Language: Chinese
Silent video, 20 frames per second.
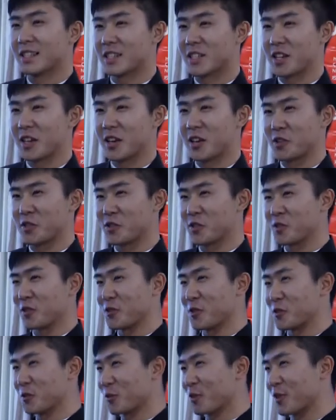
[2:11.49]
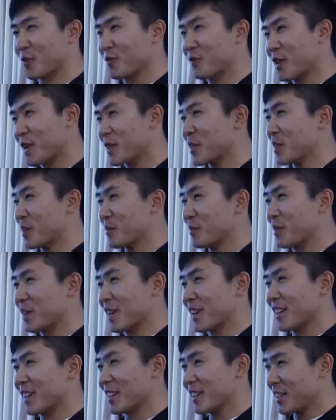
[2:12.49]
这也是说，为什
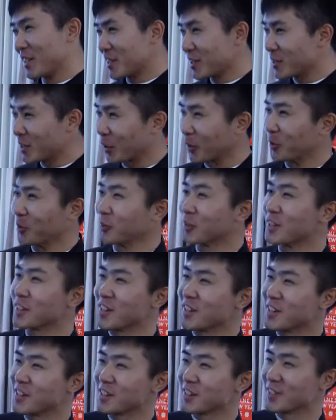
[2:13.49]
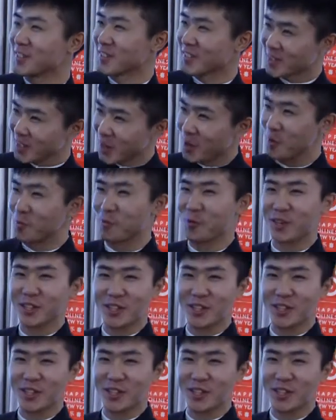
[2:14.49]
么李小龙的人生在我